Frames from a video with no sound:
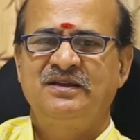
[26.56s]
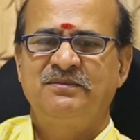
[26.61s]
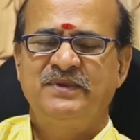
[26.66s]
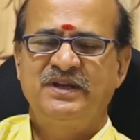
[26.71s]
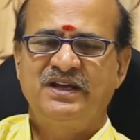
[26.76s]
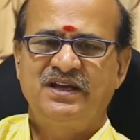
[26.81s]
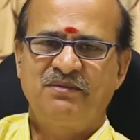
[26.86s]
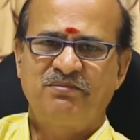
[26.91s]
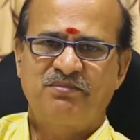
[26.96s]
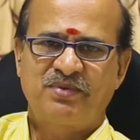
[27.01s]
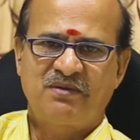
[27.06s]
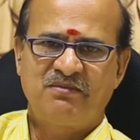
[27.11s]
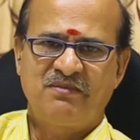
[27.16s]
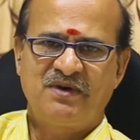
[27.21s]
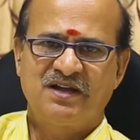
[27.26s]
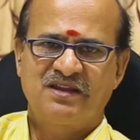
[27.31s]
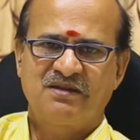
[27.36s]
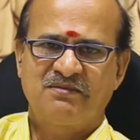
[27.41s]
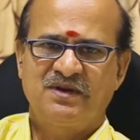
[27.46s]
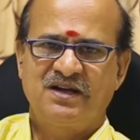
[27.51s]
மிக
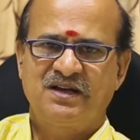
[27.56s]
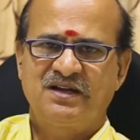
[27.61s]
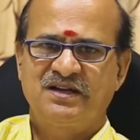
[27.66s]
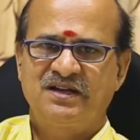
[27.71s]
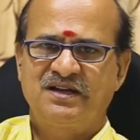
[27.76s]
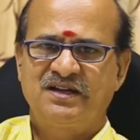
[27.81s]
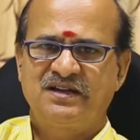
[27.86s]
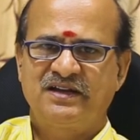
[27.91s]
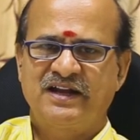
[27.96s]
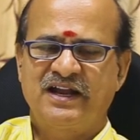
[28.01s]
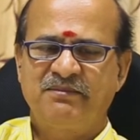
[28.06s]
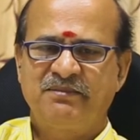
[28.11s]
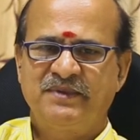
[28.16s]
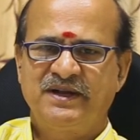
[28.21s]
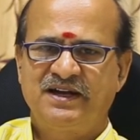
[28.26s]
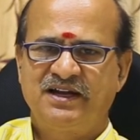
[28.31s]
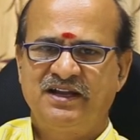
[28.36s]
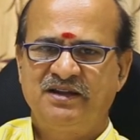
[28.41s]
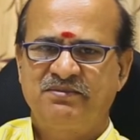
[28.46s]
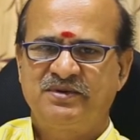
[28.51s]
பிரமாதமாக
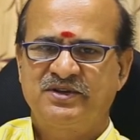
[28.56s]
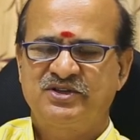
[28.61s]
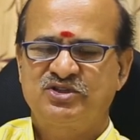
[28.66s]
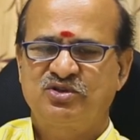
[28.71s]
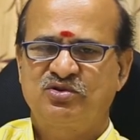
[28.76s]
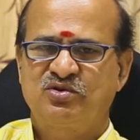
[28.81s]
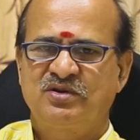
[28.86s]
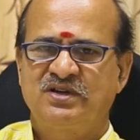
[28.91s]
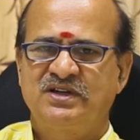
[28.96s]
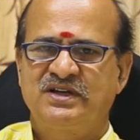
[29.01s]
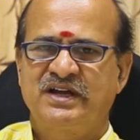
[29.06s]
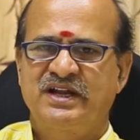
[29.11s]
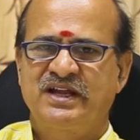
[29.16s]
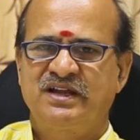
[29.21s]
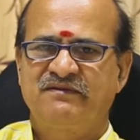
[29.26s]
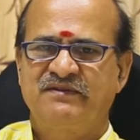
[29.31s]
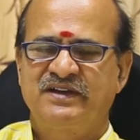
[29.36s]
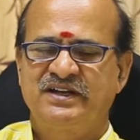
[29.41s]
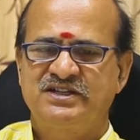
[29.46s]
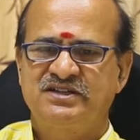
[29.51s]
நன்மைகளை பெற்றுக்கொள்ளுகிற
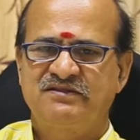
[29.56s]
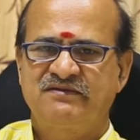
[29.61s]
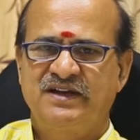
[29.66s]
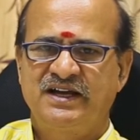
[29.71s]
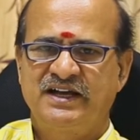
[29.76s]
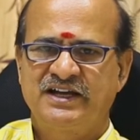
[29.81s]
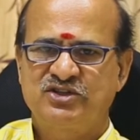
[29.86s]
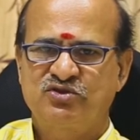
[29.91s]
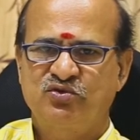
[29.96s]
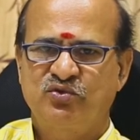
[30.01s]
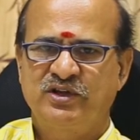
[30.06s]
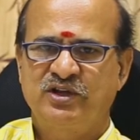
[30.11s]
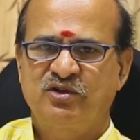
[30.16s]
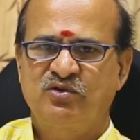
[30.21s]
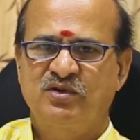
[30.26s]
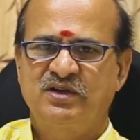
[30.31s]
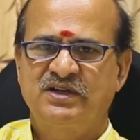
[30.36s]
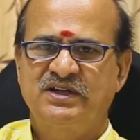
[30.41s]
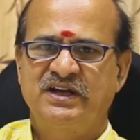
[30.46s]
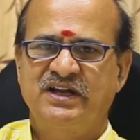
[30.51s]
வெற்றி வகை
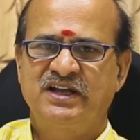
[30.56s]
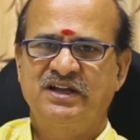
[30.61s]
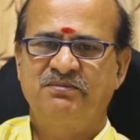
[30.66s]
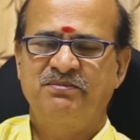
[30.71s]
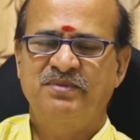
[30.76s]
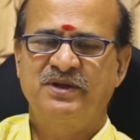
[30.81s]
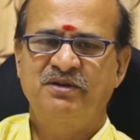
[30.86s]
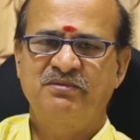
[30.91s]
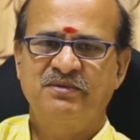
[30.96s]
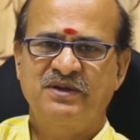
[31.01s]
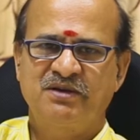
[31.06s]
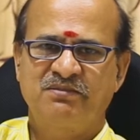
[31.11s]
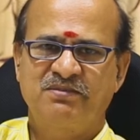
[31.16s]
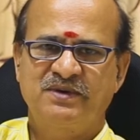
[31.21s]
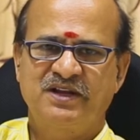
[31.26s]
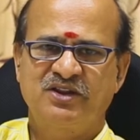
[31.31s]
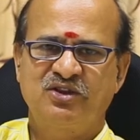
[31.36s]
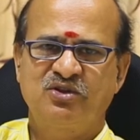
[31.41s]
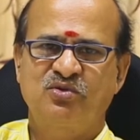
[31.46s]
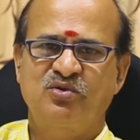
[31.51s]
சூடிக்கொள்ளுகிற
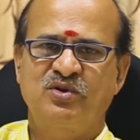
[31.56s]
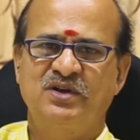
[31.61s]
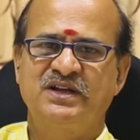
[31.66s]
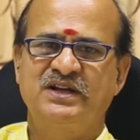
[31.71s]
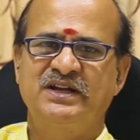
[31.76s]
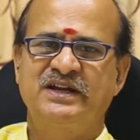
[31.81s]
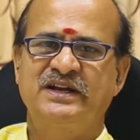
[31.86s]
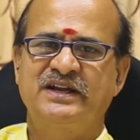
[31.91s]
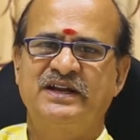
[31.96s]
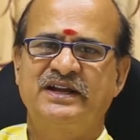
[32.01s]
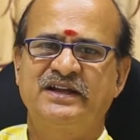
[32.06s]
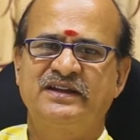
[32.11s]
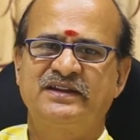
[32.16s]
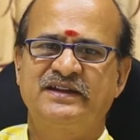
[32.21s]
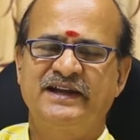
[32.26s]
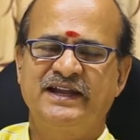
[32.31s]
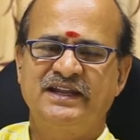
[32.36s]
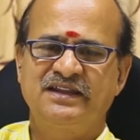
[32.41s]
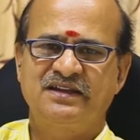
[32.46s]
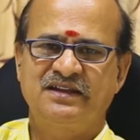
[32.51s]
பெருமிதப்படுத்திக் கொள்ளுகின்ற
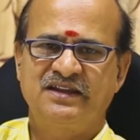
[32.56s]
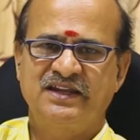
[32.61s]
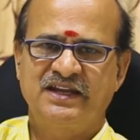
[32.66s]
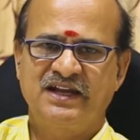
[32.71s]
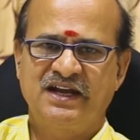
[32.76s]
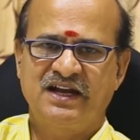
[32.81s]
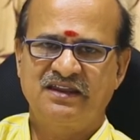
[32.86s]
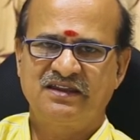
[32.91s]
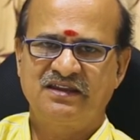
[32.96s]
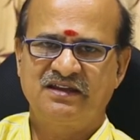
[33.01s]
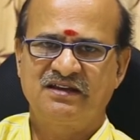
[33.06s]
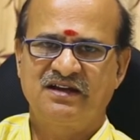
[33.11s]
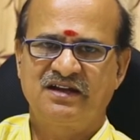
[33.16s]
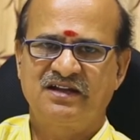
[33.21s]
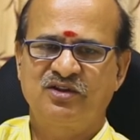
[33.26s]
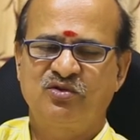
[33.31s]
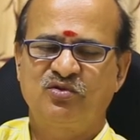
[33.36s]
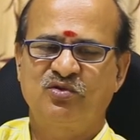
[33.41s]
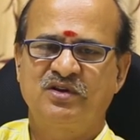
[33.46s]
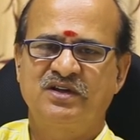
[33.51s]
நினைத்ததை நடத்தி
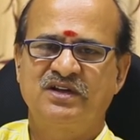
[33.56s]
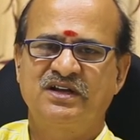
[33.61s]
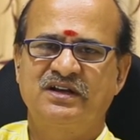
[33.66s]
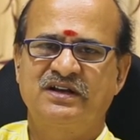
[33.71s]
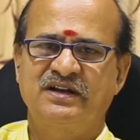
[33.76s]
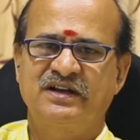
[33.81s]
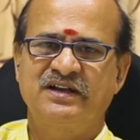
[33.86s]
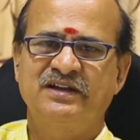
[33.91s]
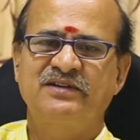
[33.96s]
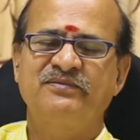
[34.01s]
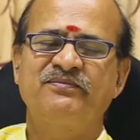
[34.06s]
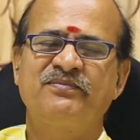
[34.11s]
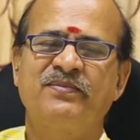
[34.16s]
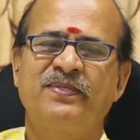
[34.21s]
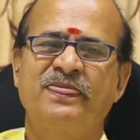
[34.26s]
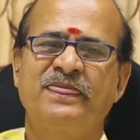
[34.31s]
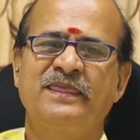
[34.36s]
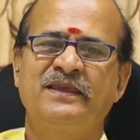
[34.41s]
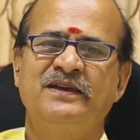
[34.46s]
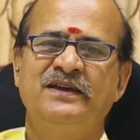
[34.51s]
காட்டிக்கொள்ளுகின்ற
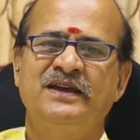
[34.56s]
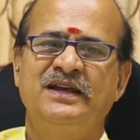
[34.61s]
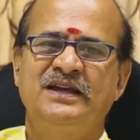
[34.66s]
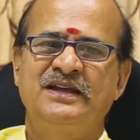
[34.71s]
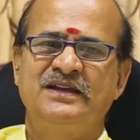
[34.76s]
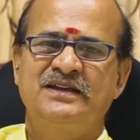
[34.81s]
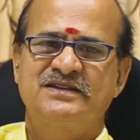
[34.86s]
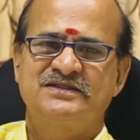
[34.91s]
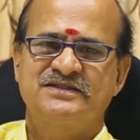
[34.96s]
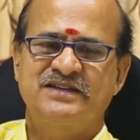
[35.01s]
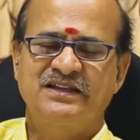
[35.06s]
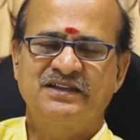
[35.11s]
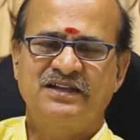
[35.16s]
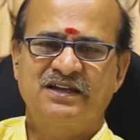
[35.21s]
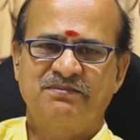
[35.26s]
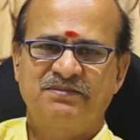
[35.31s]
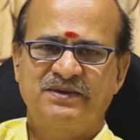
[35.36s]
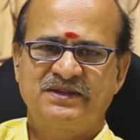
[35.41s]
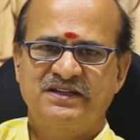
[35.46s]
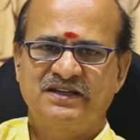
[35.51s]

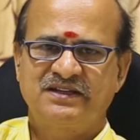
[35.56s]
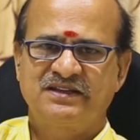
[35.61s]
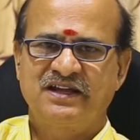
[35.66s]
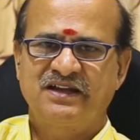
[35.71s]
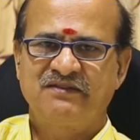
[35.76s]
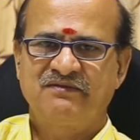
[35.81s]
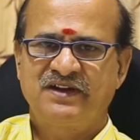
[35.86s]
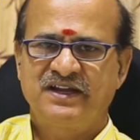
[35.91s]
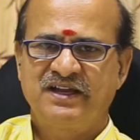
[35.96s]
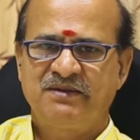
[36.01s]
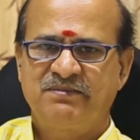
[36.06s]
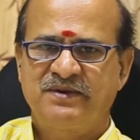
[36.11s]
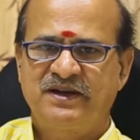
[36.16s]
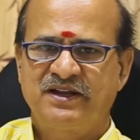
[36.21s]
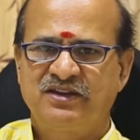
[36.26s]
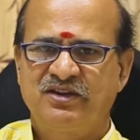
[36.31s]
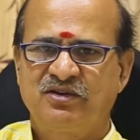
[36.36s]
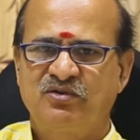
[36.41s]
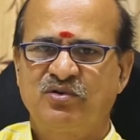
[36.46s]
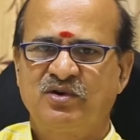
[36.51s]
சந்தர்ப்பத்தை தன்
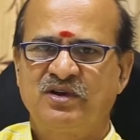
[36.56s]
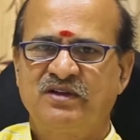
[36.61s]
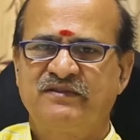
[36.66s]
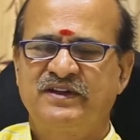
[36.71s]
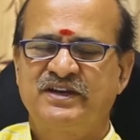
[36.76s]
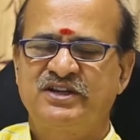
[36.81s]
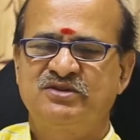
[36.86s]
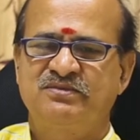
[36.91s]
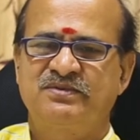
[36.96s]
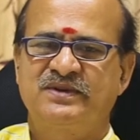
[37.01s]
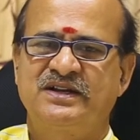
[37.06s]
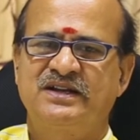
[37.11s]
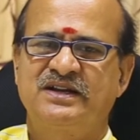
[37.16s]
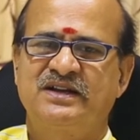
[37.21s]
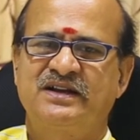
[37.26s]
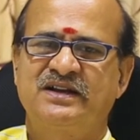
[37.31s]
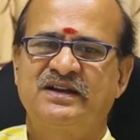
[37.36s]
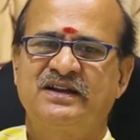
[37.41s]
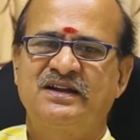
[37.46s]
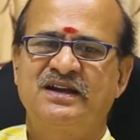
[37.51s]
வயப்படுத்தி கொண்டு வெற்றி
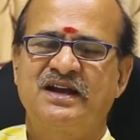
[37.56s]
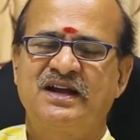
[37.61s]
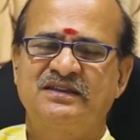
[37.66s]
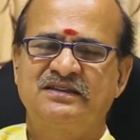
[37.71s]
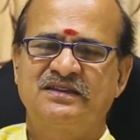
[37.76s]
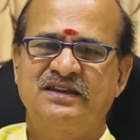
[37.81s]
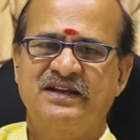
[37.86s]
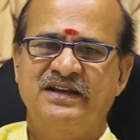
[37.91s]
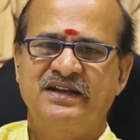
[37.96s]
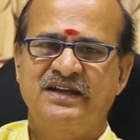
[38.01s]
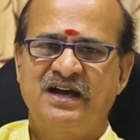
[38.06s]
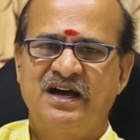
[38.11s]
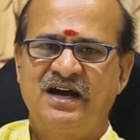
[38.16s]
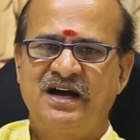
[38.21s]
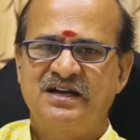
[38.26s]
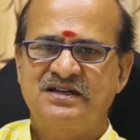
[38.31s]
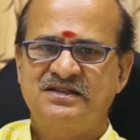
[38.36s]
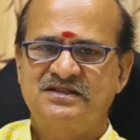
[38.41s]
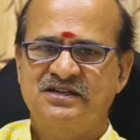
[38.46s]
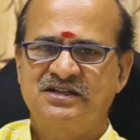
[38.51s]
பெறுகின்ற அத்தனை
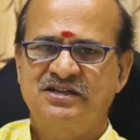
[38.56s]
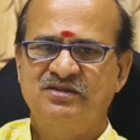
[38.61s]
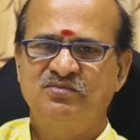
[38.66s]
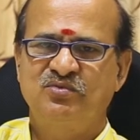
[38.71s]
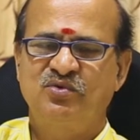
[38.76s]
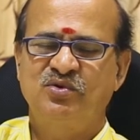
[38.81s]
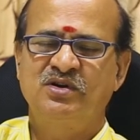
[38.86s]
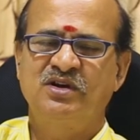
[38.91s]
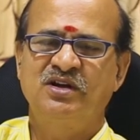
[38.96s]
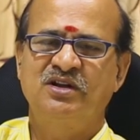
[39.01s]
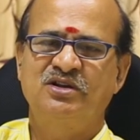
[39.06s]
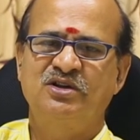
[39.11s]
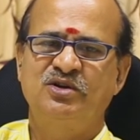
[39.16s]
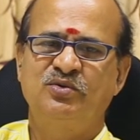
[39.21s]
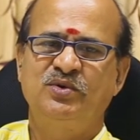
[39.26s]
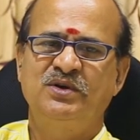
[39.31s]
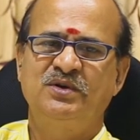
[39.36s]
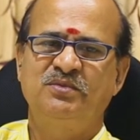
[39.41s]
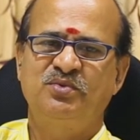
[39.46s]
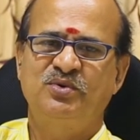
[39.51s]
ஆற்றலும் உங்களுக்கு
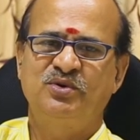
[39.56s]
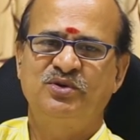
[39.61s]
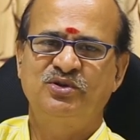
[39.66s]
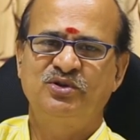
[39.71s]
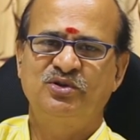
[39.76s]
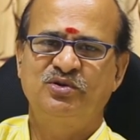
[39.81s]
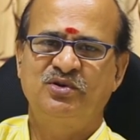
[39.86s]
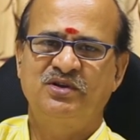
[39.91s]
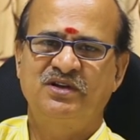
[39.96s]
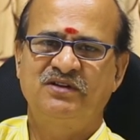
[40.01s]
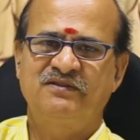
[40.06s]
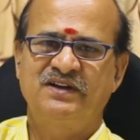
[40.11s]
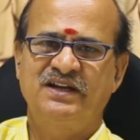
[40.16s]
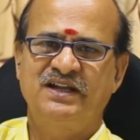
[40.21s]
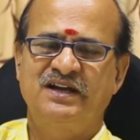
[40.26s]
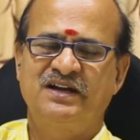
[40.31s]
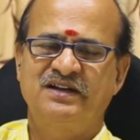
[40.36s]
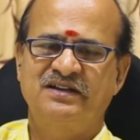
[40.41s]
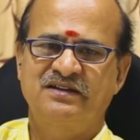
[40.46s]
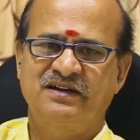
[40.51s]
உள் புகுந்து கொண்டு
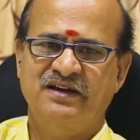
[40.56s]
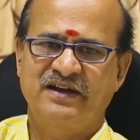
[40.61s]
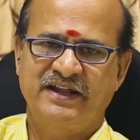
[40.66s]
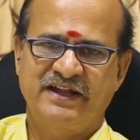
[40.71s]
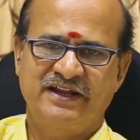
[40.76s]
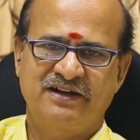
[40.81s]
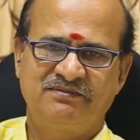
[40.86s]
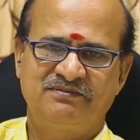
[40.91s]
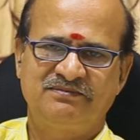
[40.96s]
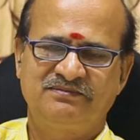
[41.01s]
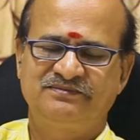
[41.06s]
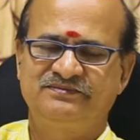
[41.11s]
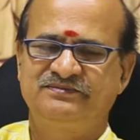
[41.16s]
விளையாடுகிற நேரம்